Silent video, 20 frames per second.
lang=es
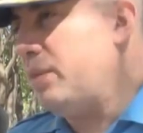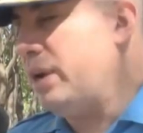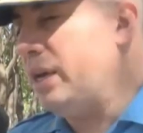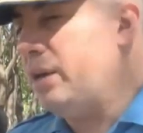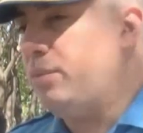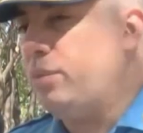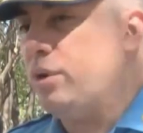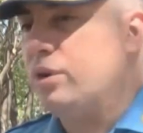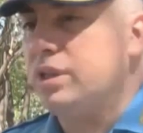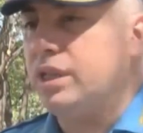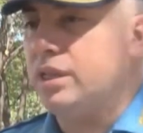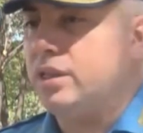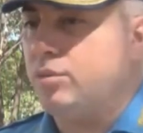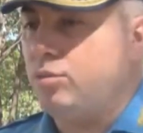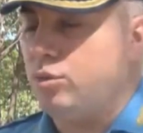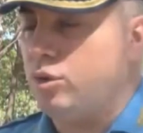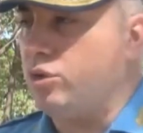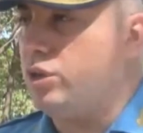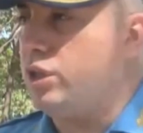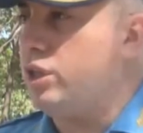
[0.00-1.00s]
más importantes,
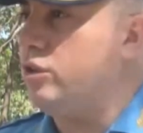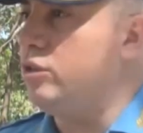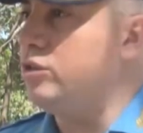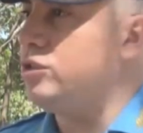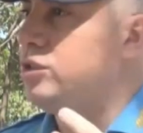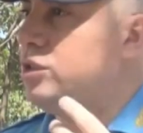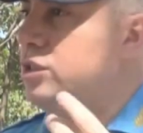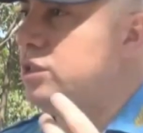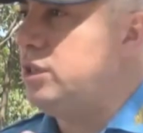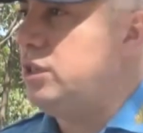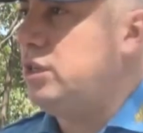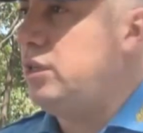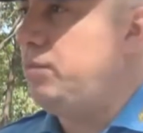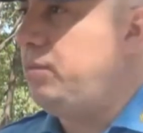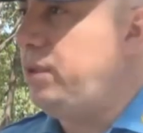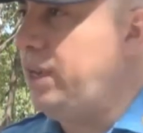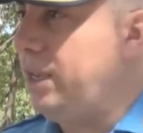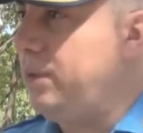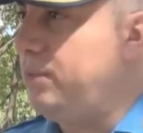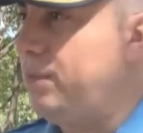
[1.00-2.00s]
Morteros,
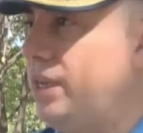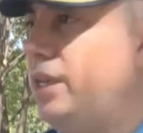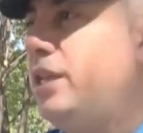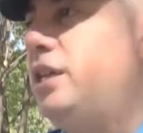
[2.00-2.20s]
Brinkman